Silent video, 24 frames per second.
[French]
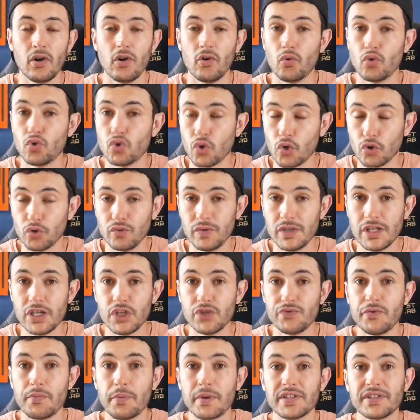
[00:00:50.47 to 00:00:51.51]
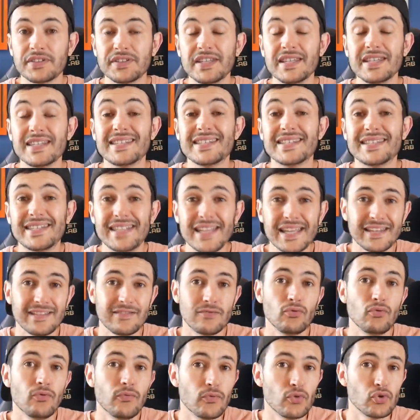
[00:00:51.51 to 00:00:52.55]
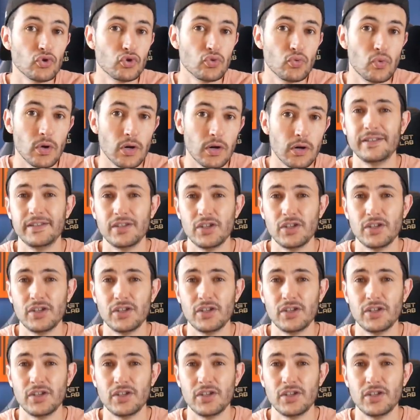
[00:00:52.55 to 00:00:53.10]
Aujourd'hui, je vous présenter sept nouveaux joueurs.